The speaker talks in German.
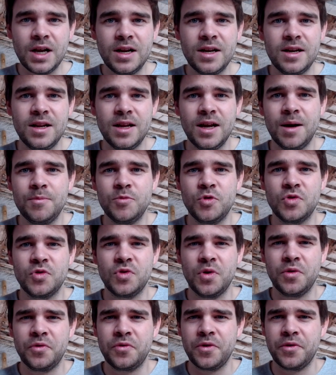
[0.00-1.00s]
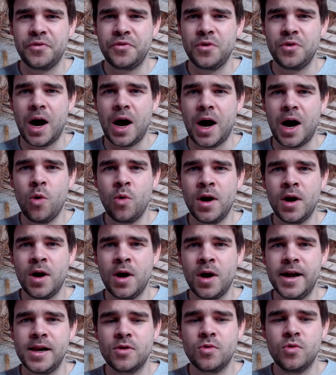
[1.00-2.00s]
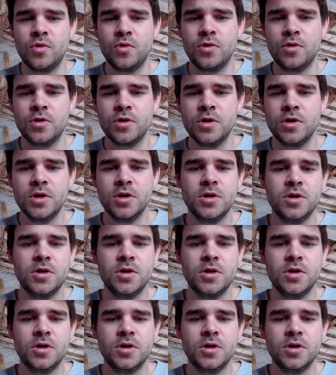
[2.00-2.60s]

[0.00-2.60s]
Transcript: die haben so Software für Augenheilkunde,